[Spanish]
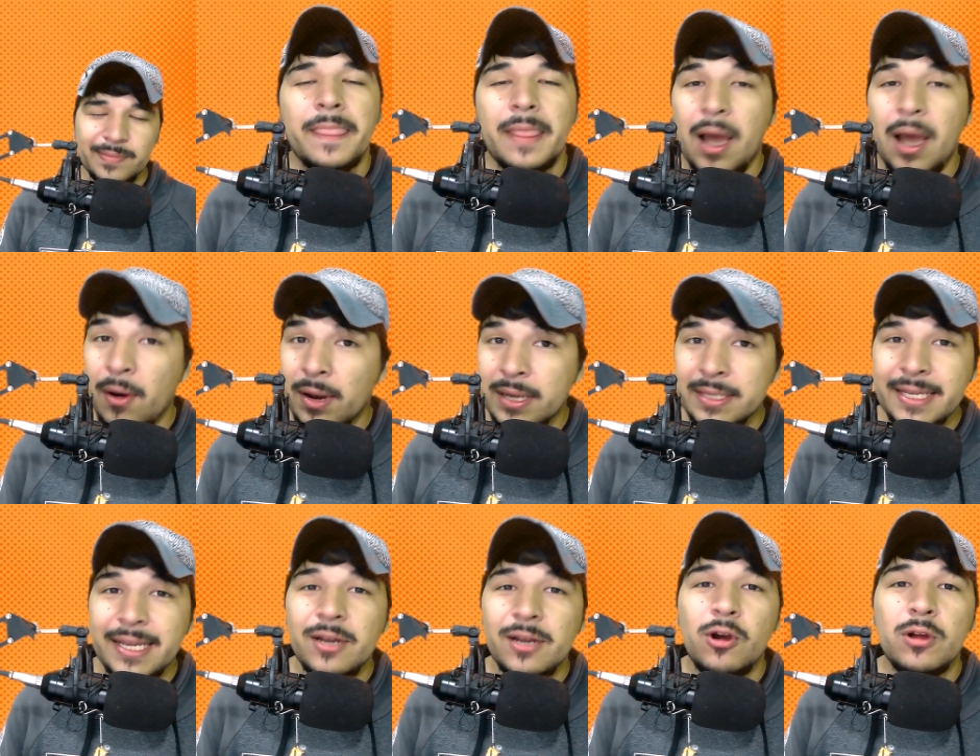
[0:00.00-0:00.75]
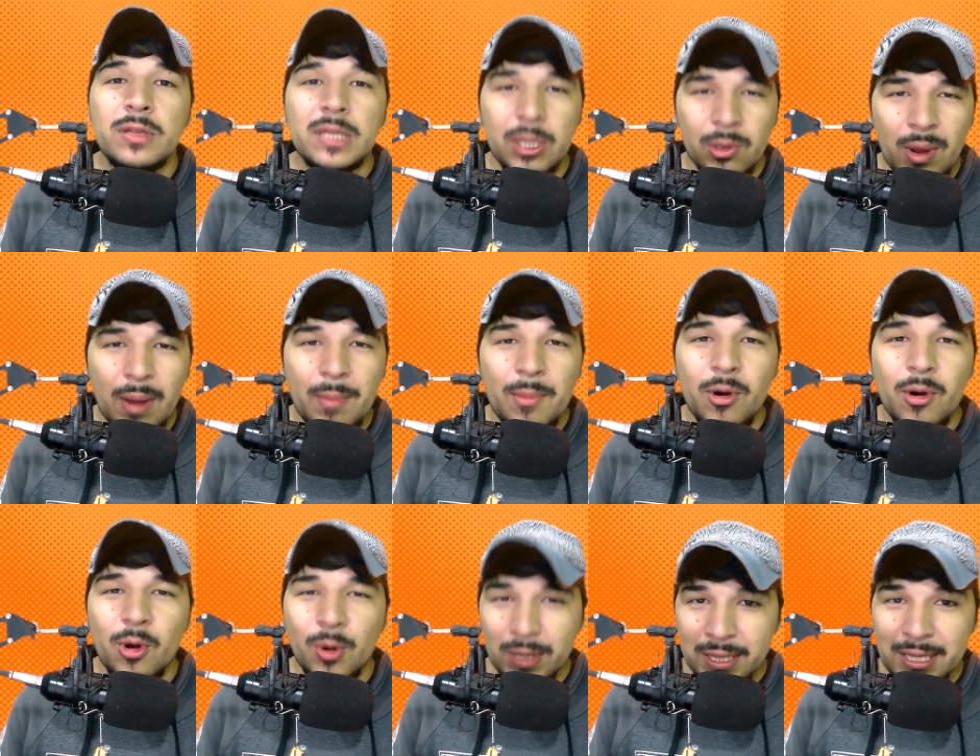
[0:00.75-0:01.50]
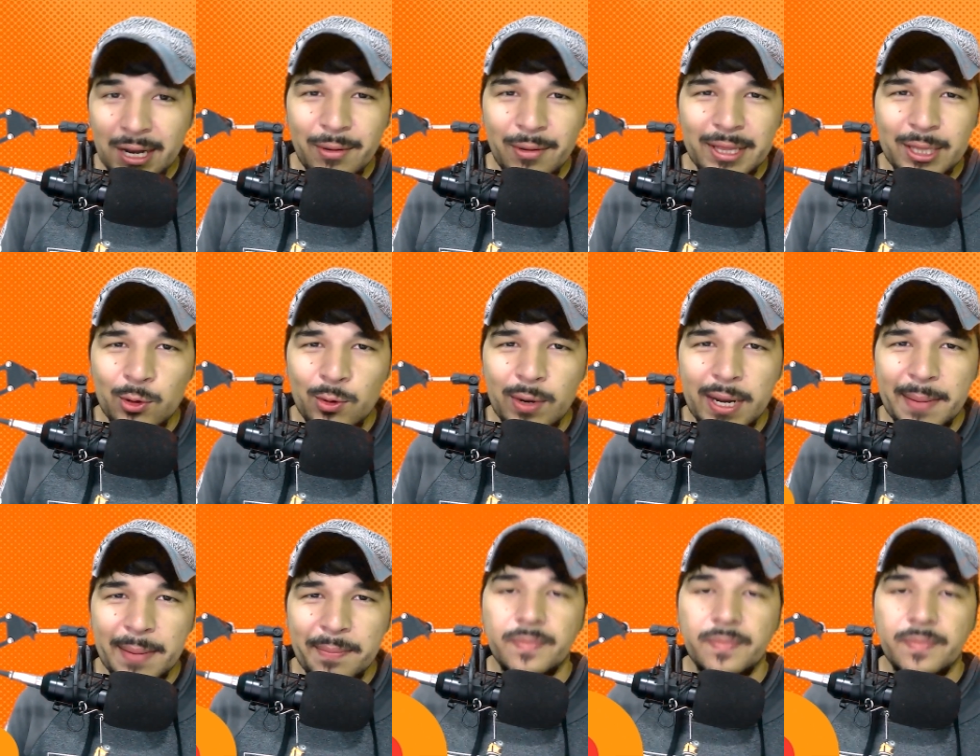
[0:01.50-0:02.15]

Ahora sí, continuamos con nuestra aventura.